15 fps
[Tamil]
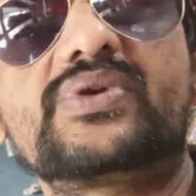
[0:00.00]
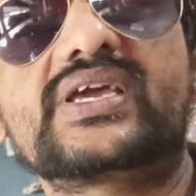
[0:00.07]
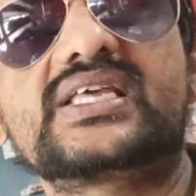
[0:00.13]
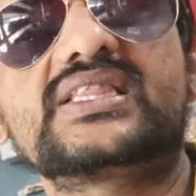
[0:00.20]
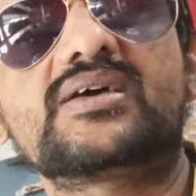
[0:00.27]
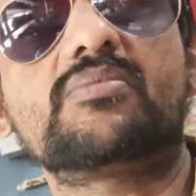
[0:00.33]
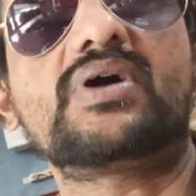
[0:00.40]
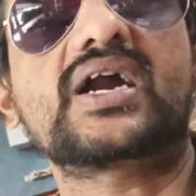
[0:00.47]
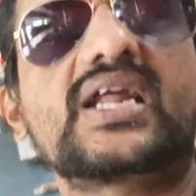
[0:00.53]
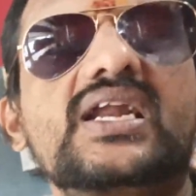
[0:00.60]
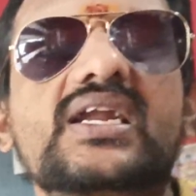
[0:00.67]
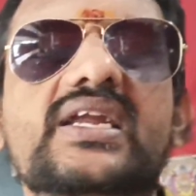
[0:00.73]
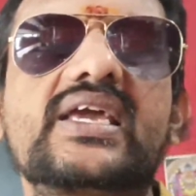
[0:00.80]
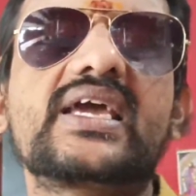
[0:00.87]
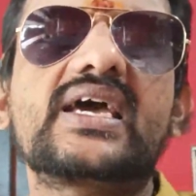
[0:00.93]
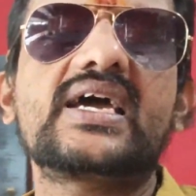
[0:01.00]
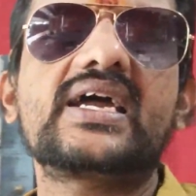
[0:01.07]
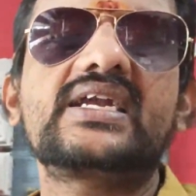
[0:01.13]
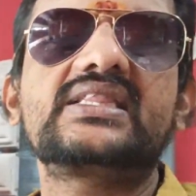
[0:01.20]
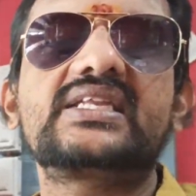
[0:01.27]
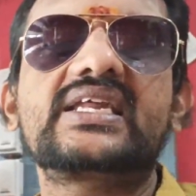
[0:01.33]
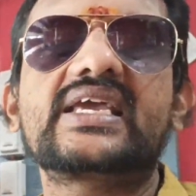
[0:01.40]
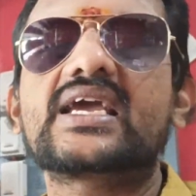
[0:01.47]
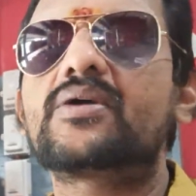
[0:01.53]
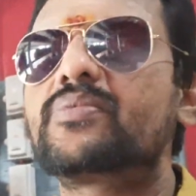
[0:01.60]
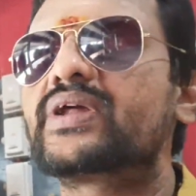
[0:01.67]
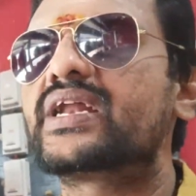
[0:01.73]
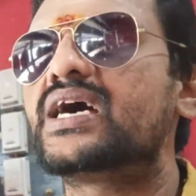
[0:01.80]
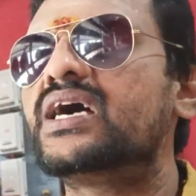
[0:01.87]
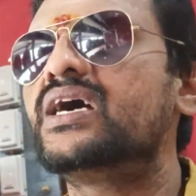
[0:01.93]
இப்போ நீங்கள் இந்த மாடல் நீங்கள் எடுத்துட்டீங்க
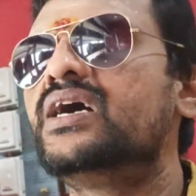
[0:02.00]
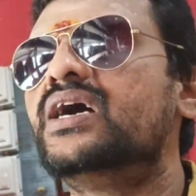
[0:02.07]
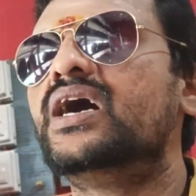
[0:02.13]
அப்படின்னா